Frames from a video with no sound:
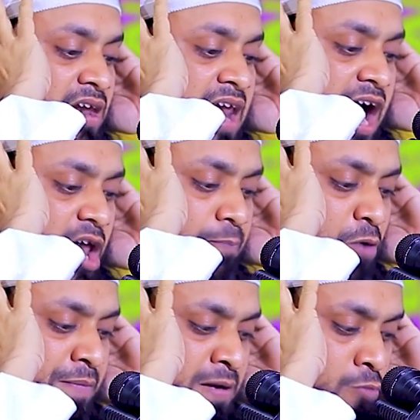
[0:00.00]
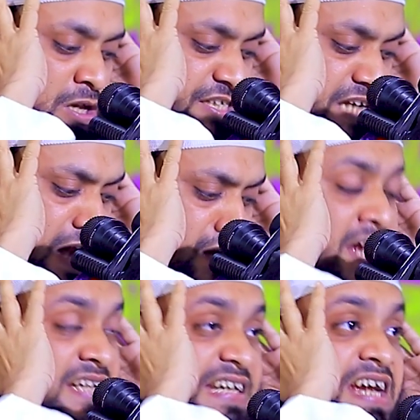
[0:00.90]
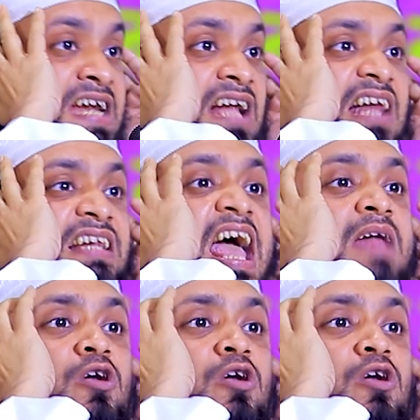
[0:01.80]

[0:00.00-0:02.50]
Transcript: আল্লাহ রাবুলামিন বলছেন যেই না তাদের